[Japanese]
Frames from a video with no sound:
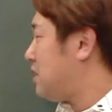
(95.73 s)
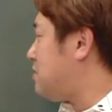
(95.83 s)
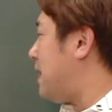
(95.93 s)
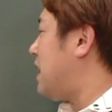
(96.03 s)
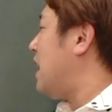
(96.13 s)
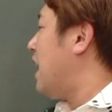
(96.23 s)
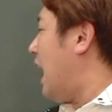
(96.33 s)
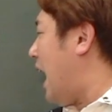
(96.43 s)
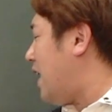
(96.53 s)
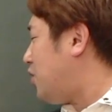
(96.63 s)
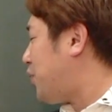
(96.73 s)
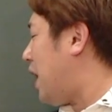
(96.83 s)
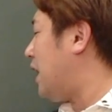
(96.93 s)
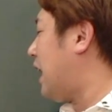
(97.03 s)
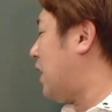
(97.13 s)
つまり、
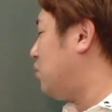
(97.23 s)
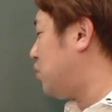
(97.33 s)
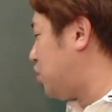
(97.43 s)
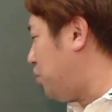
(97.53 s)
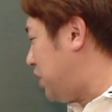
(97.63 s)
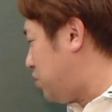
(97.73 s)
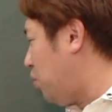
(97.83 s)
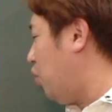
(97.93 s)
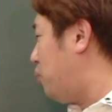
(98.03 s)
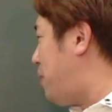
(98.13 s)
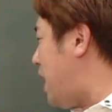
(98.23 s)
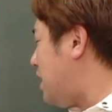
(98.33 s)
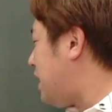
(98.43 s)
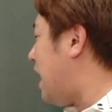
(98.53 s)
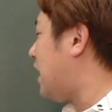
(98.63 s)
アルファからの距離と
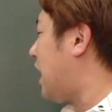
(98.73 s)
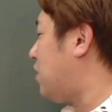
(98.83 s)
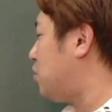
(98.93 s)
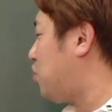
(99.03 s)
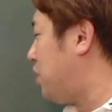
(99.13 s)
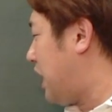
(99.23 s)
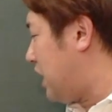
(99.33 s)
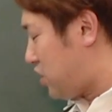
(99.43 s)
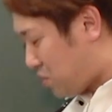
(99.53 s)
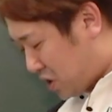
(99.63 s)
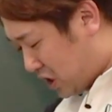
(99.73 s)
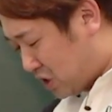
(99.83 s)
ベータからの距離が等しい